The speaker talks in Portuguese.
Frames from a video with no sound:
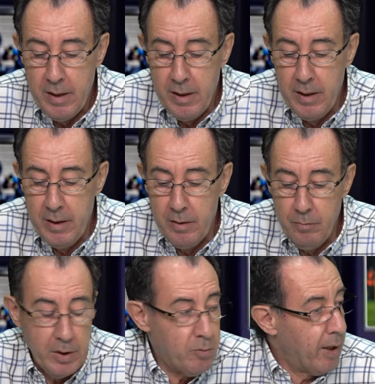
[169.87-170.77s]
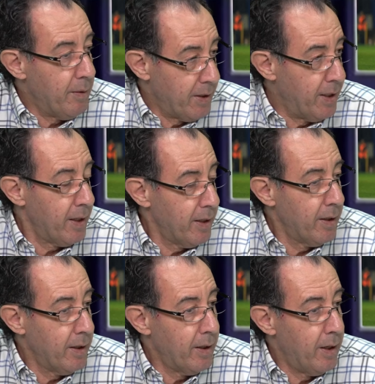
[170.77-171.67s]
Eh, mas, de qualquer maneira,
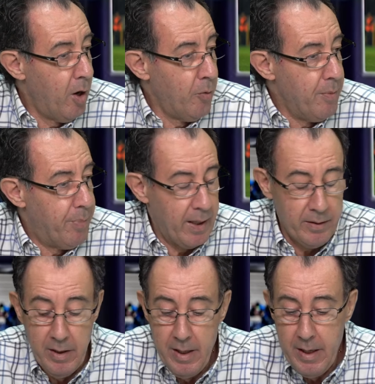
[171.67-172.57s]
eh, é um empate.